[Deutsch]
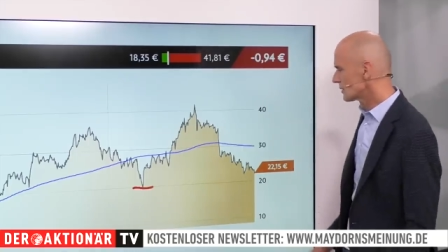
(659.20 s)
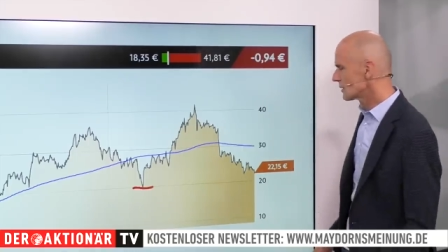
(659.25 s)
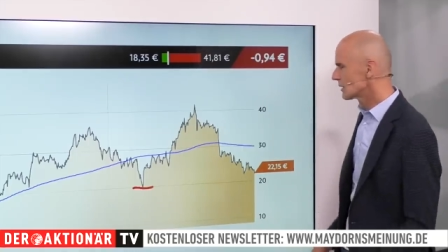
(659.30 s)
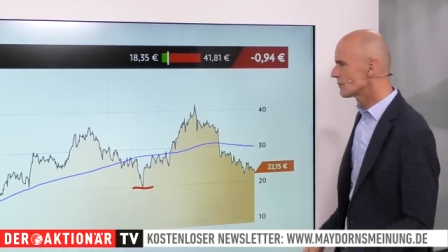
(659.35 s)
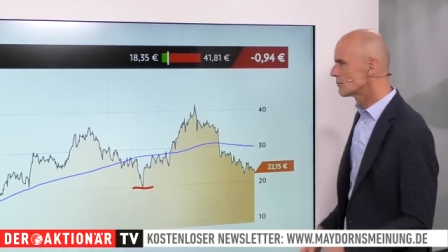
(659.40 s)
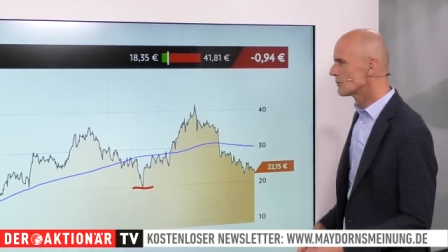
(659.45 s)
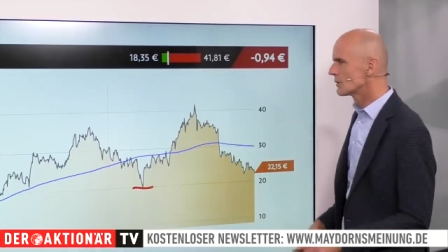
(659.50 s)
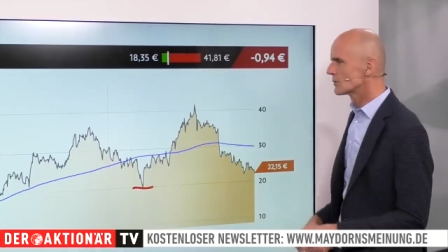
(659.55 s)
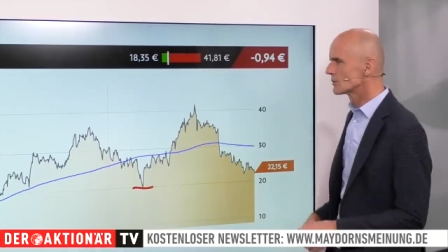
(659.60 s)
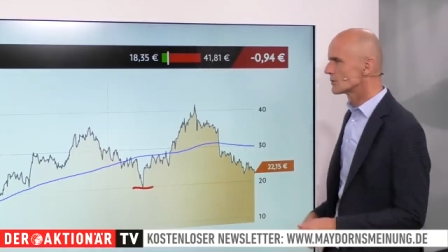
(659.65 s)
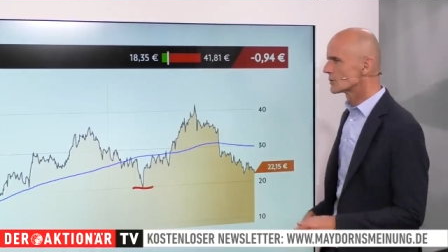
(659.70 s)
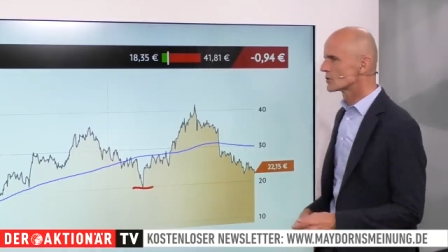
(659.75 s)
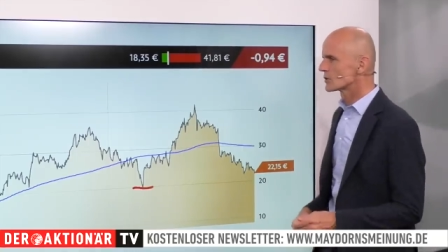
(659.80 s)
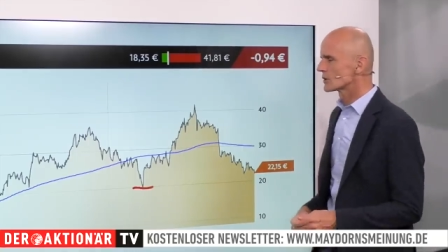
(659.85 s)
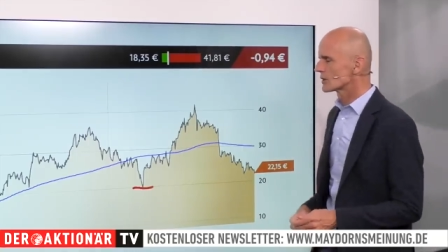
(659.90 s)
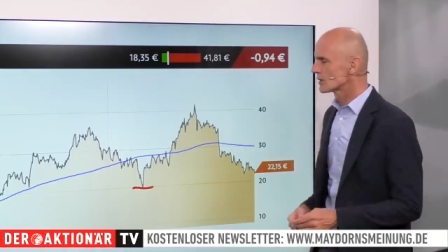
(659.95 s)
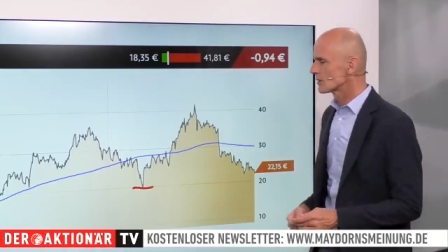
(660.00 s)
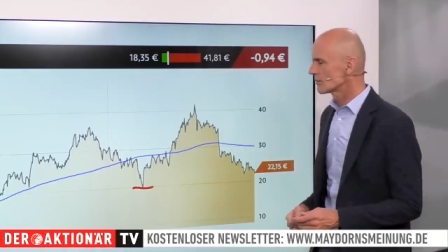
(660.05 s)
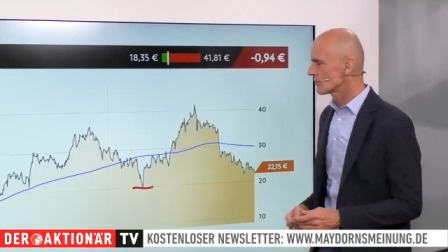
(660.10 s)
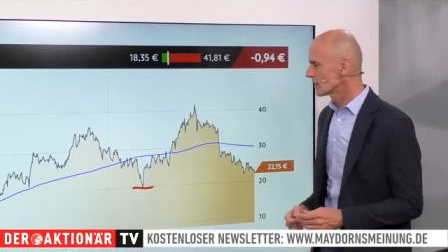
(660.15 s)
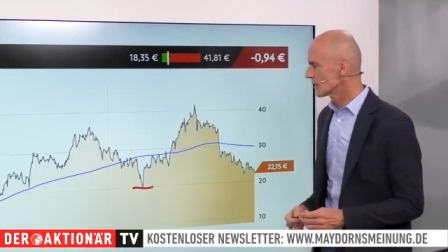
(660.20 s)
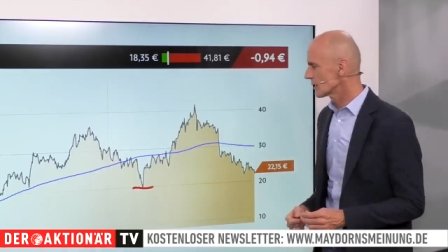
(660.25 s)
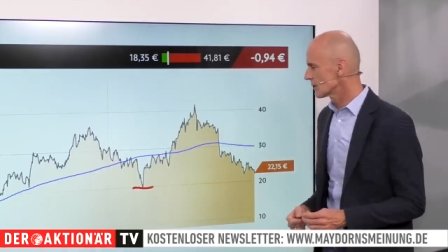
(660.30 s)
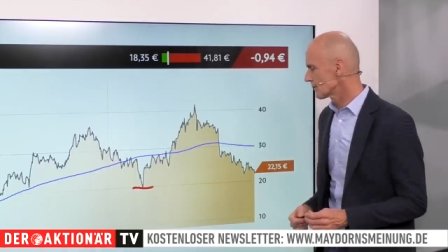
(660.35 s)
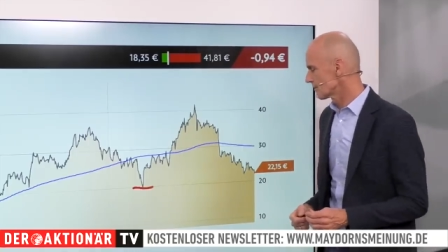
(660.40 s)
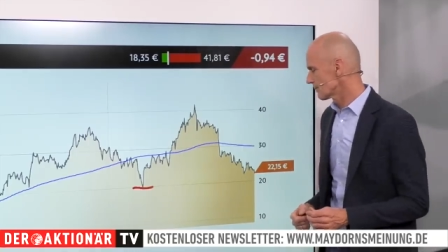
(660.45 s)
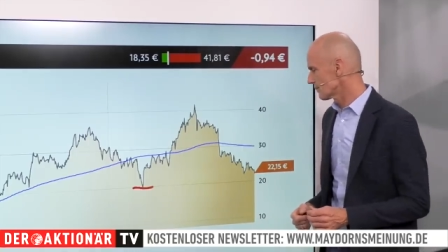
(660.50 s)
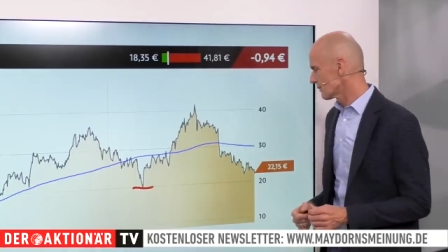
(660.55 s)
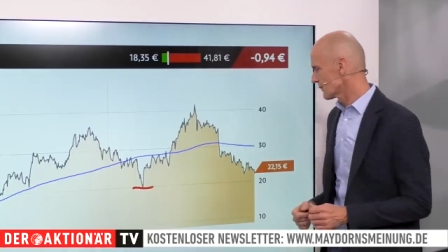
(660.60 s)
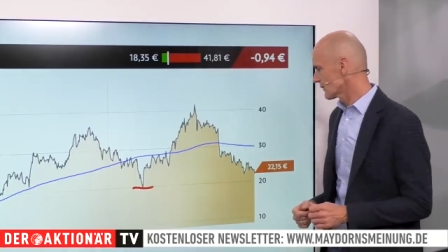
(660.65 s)
nicht mehr unterschritten
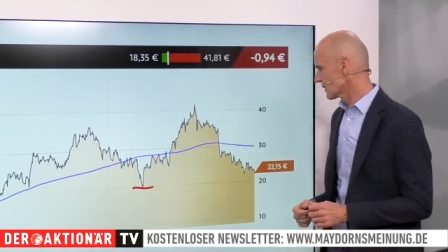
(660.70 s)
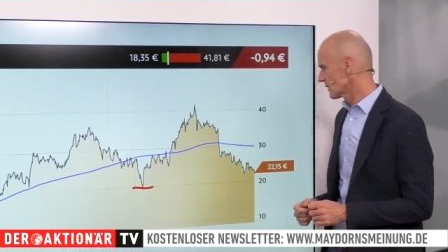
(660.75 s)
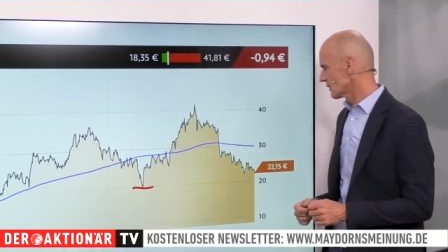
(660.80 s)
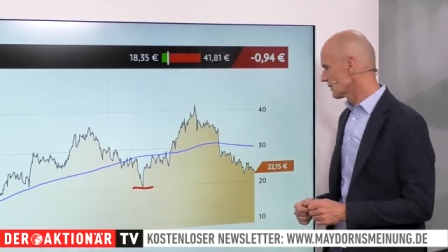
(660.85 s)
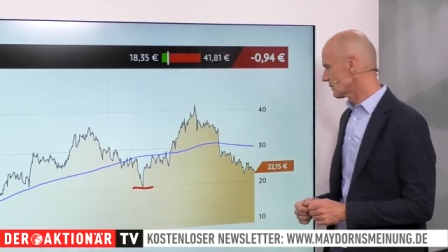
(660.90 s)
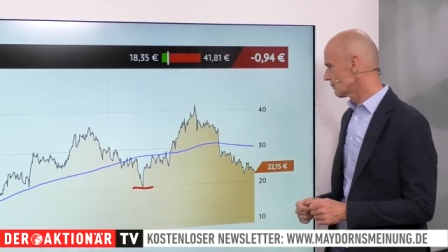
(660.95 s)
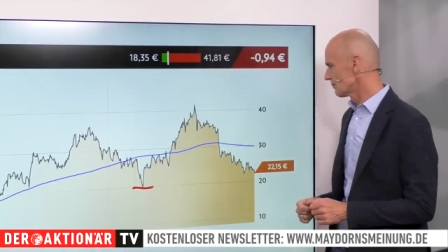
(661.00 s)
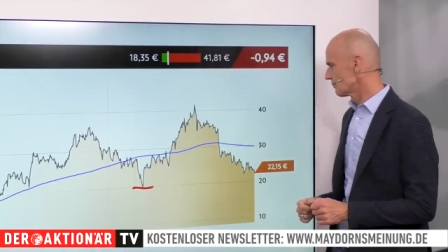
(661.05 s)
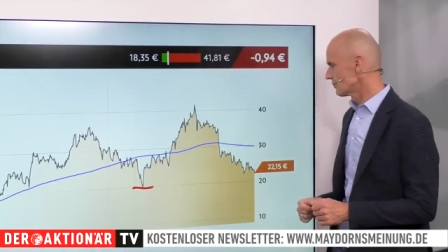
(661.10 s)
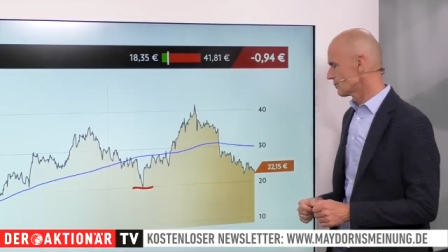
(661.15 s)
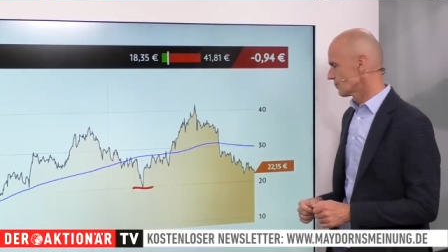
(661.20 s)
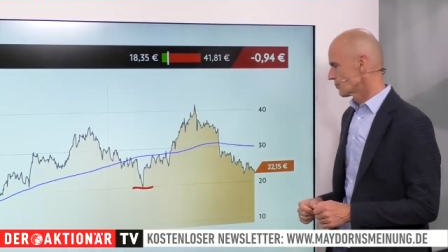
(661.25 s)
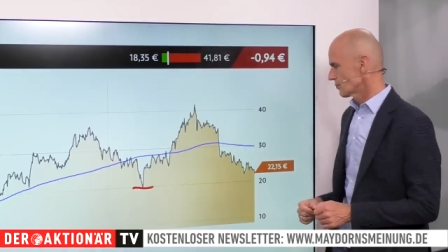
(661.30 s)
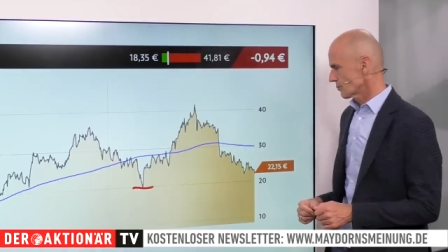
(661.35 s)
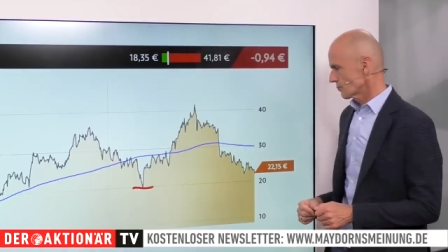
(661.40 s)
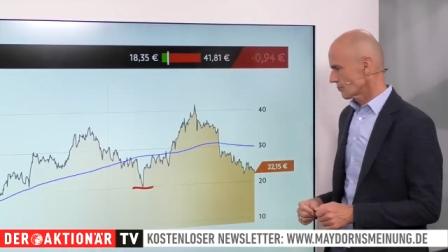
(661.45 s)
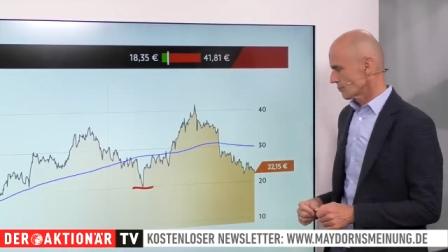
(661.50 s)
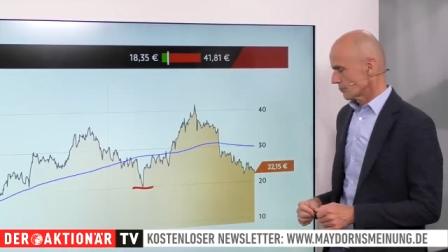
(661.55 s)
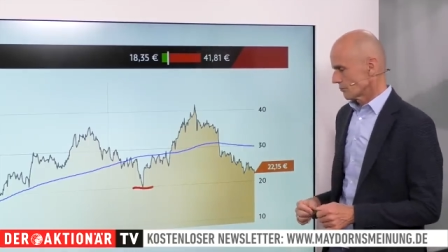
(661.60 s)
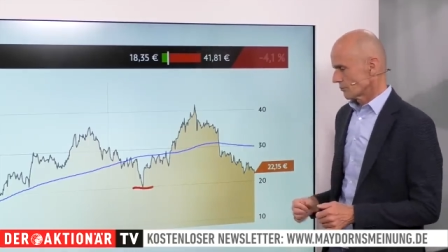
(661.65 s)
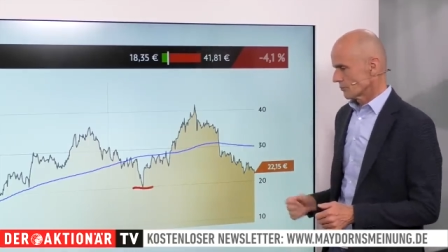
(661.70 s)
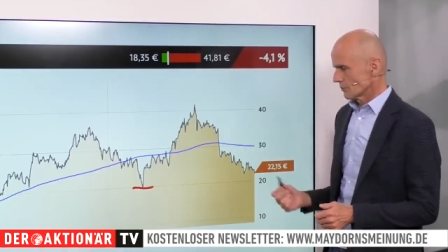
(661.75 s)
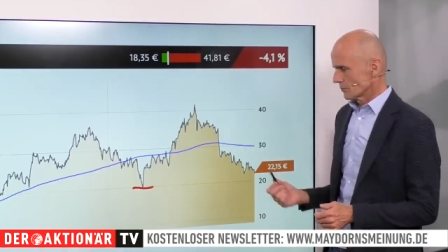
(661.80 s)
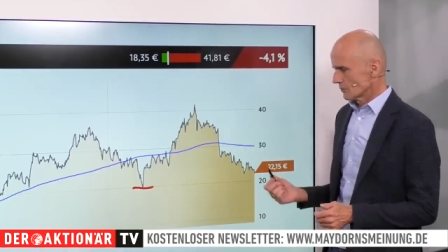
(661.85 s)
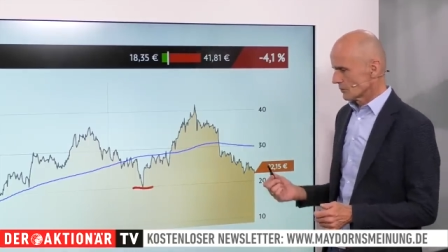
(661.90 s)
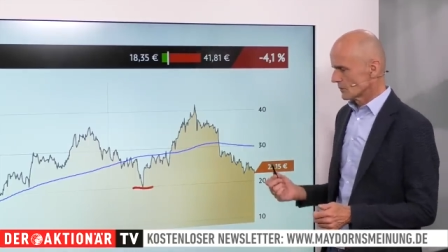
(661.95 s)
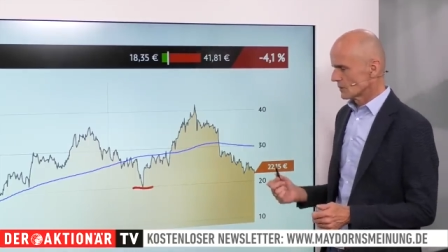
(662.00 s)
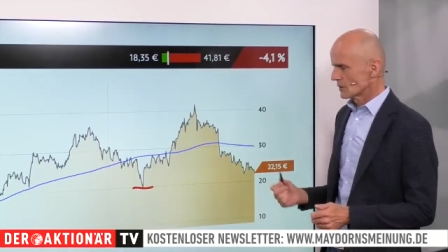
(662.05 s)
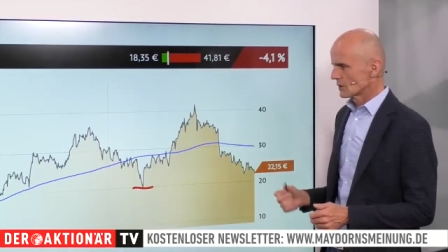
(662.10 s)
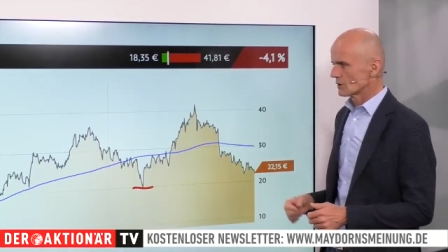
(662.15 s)
werden. Ähm,
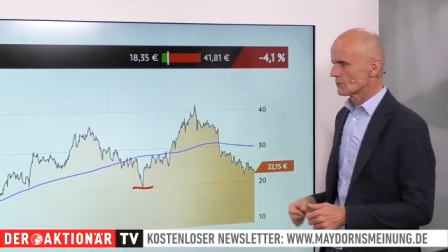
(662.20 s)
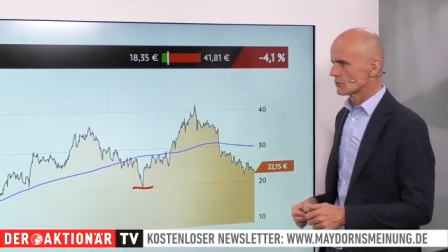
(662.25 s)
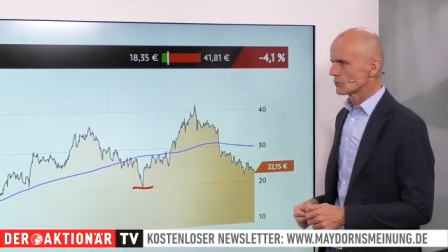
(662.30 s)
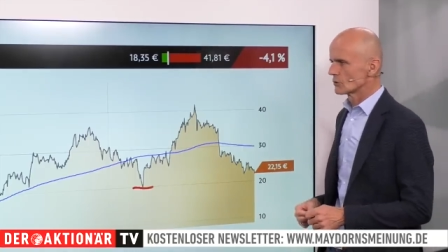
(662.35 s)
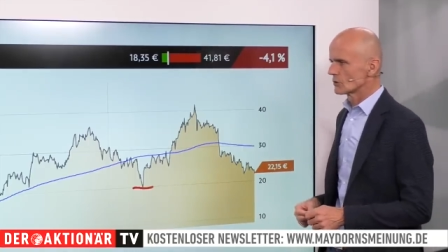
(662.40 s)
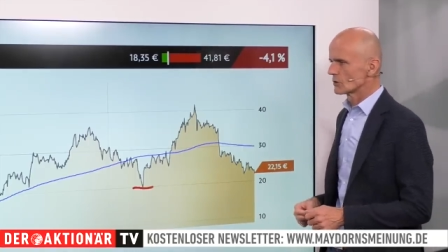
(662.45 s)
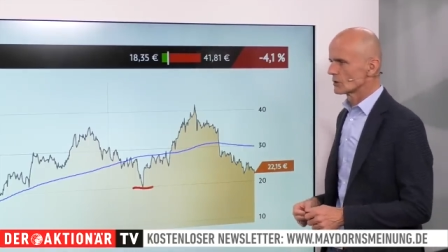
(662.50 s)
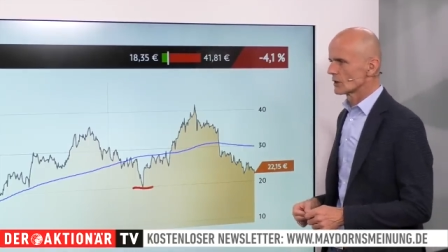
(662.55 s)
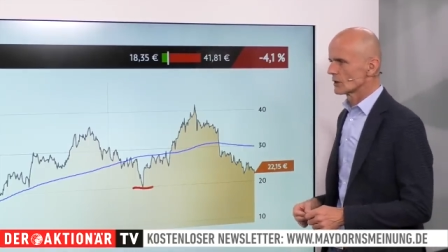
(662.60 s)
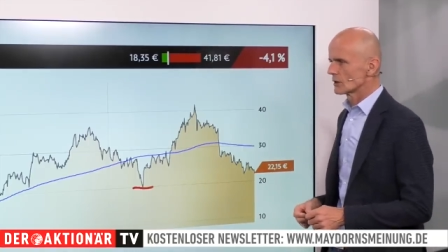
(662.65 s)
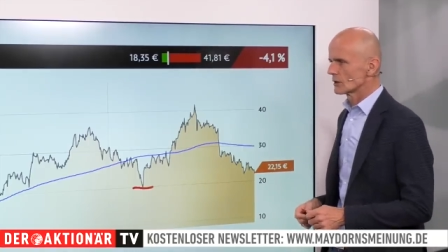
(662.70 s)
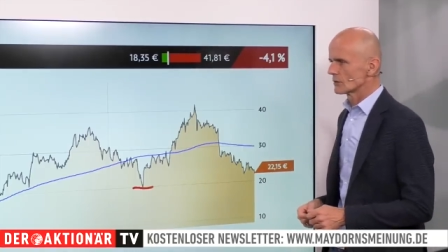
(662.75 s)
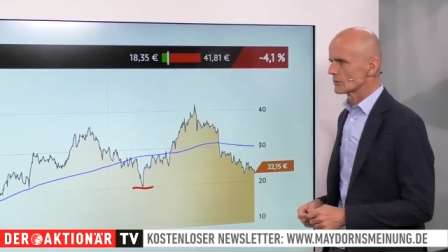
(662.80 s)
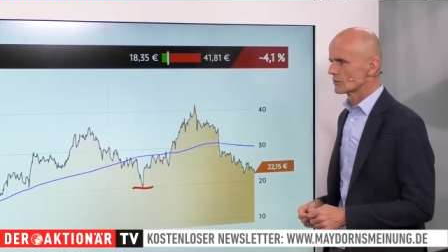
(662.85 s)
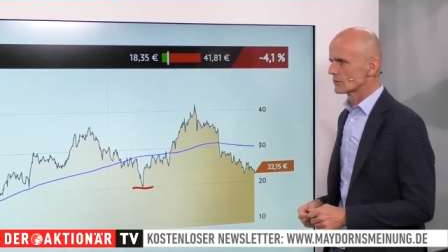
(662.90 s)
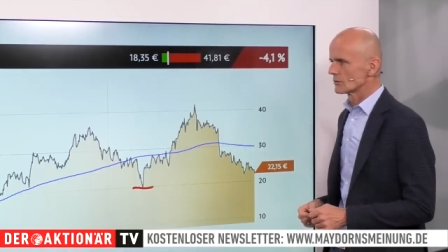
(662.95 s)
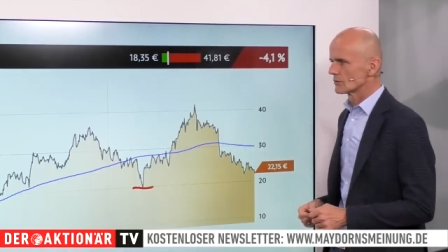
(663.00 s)
das wird sich zeigen.